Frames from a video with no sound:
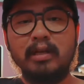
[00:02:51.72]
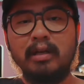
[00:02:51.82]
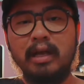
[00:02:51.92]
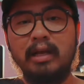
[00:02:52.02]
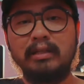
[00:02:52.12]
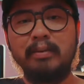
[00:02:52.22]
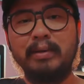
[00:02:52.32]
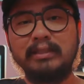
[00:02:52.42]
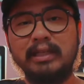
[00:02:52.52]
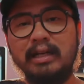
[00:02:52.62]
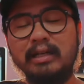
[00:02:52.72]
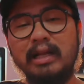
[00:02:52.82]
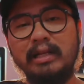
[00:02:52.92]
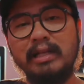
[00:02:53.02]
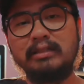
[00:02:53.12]
Nah, jadi pastikan
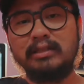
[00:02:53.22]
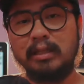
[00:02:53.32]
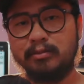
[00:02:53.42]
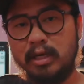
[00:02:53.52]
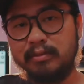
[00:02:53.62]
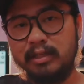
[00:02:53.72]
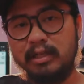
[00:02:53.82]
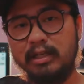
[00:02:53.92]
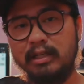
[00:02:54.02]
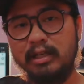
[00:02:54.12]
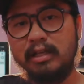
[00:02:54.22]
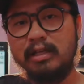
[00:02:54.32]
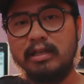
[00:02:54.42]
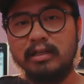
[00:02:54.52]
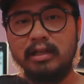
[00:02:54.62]
kalian subscribe channel ini
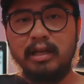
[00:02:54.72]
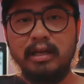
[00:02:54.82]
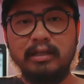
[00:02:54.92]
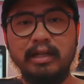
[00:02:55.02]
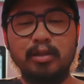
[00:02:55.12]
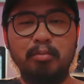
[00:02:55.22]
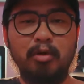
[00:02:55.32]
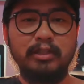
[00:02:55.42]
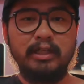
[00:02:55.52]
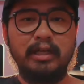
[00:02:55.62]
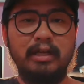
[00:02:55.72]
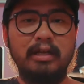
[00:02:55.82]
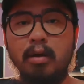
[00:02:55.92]
dan klik tombol loncengnya.